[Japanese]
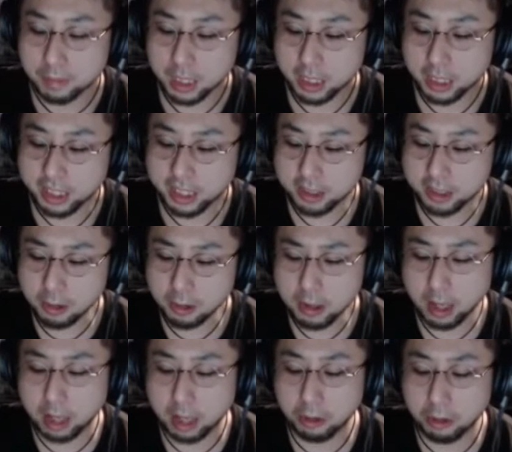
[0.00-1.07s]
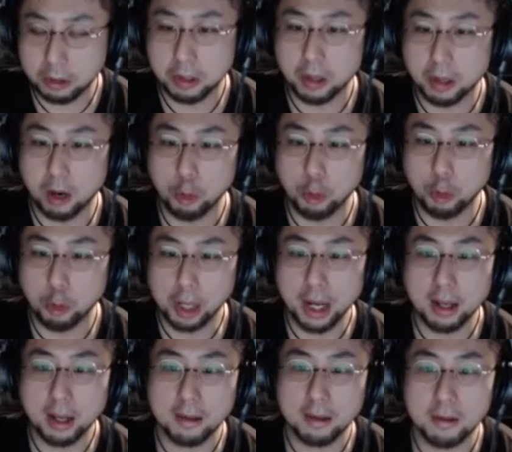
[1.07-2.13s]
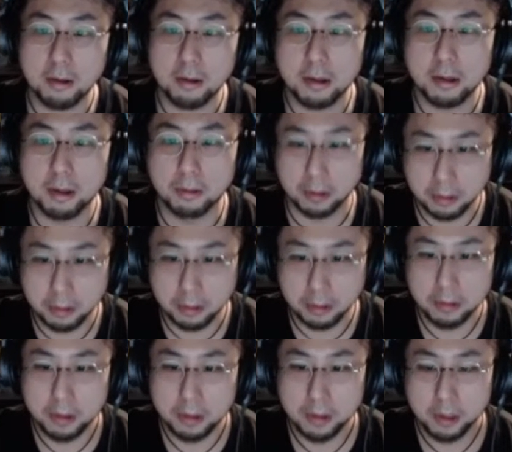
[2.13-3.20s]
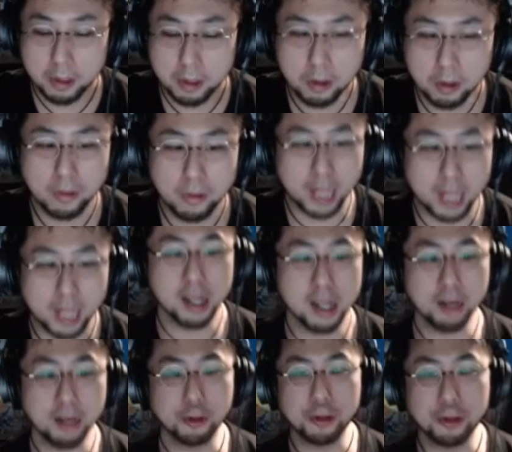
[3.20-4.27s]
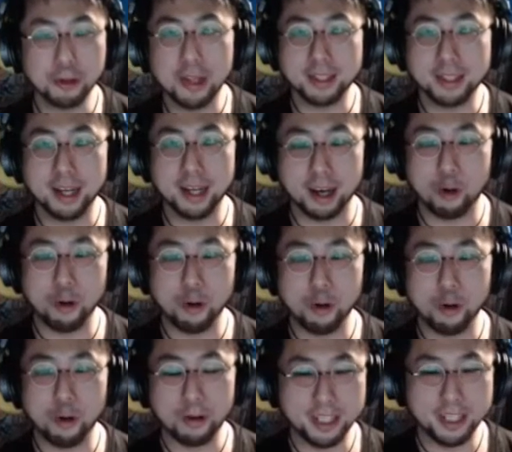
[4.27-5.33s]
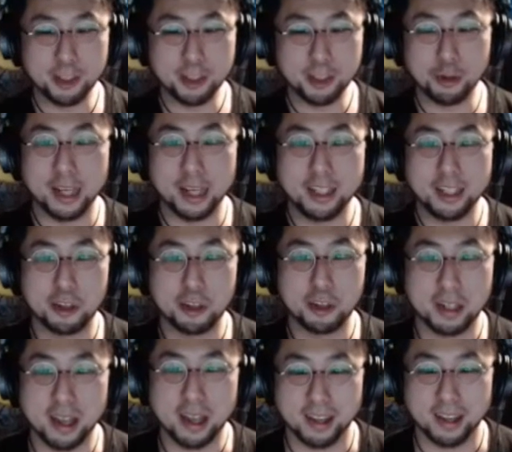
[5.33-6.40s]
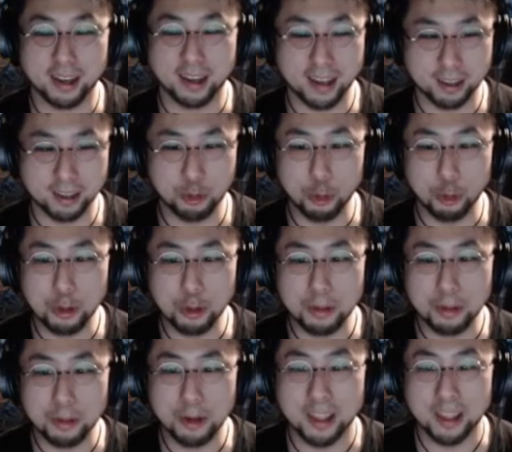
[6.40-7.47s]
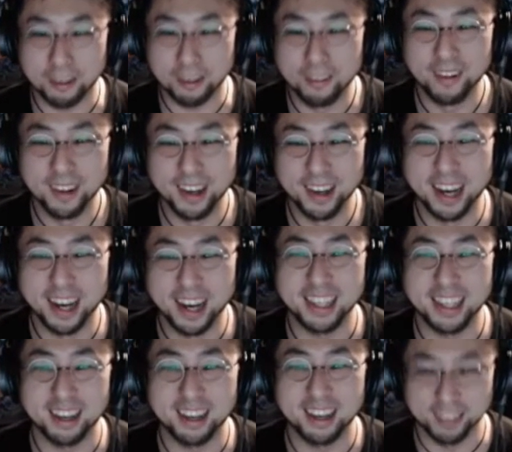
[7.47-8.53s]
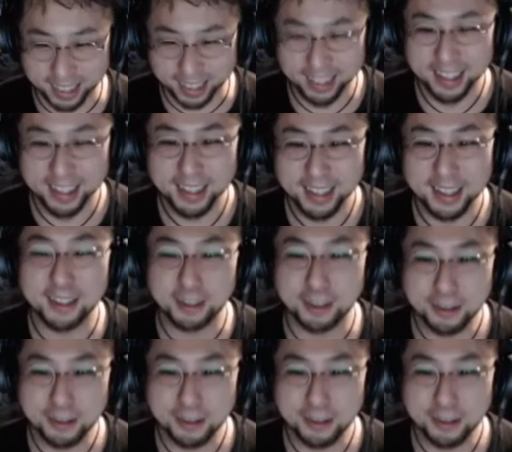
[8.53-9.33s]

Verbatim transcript: しつこいとアホっていうか、こだわりが強いってこと。要は、リンゴと汁が一緒か一緒じゃないかなんか、どうでもいいんだよ。はっきり言って。でしょ